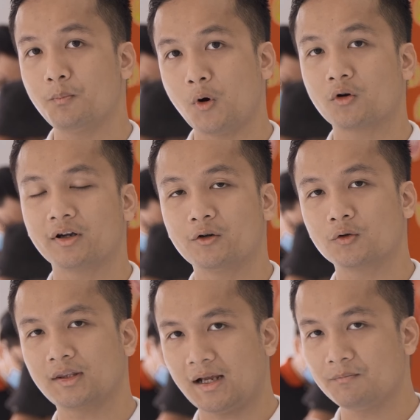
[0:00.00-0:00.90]
Oppo
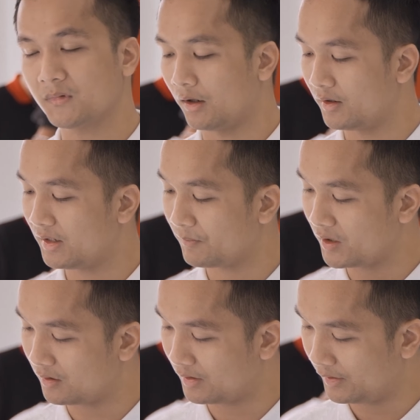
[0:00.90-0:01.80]
Reno tám T năm
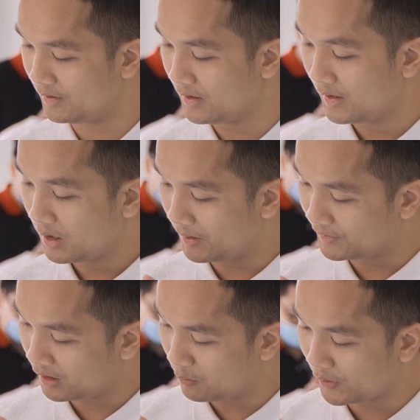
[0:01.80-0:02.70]
G này các bạn
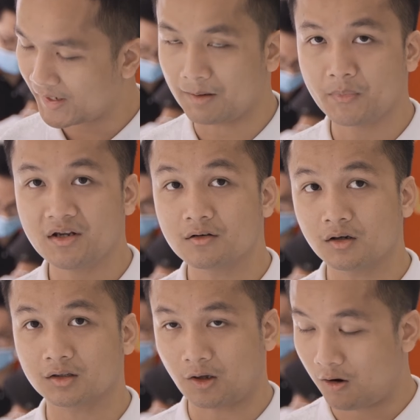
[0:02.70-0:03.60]
sẽ có một cái cảm biến
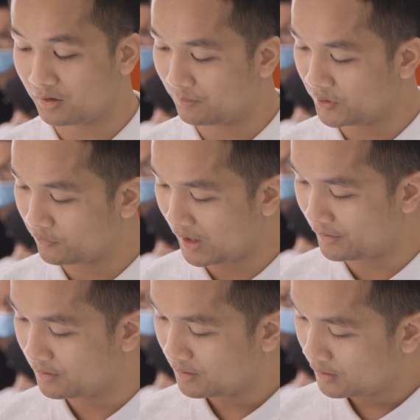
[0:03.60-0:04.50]
rất là to nằm ở chỗ
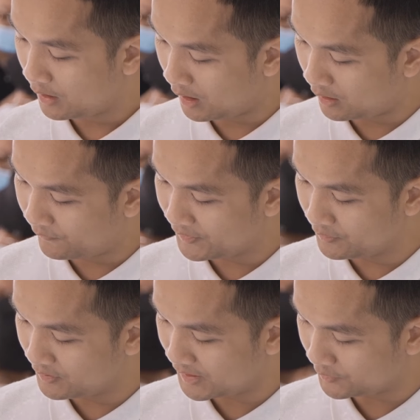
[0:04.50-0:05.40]
này. À, phía
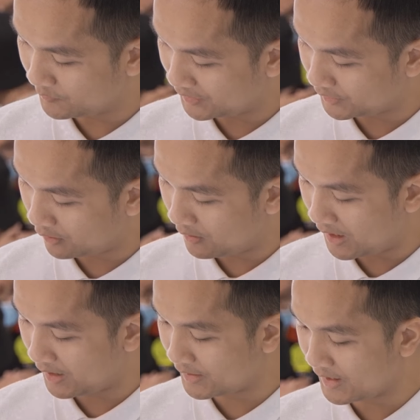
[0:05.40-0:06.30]
dưới này chúng ta sẽ có
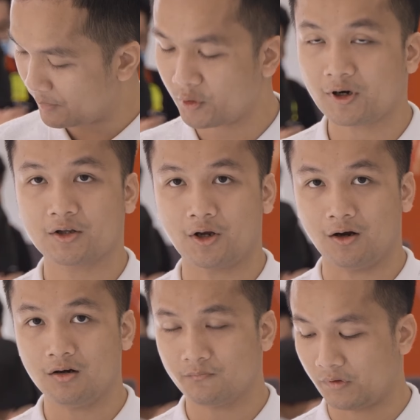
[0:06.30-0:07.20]
hai cái camera
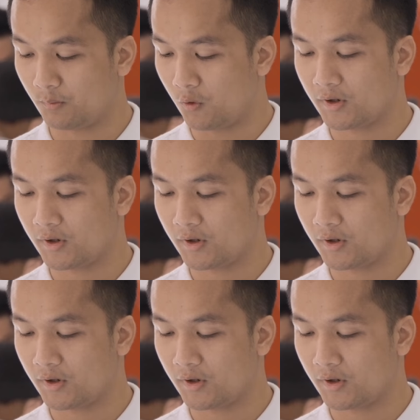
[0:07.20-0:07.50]
nhỏ và một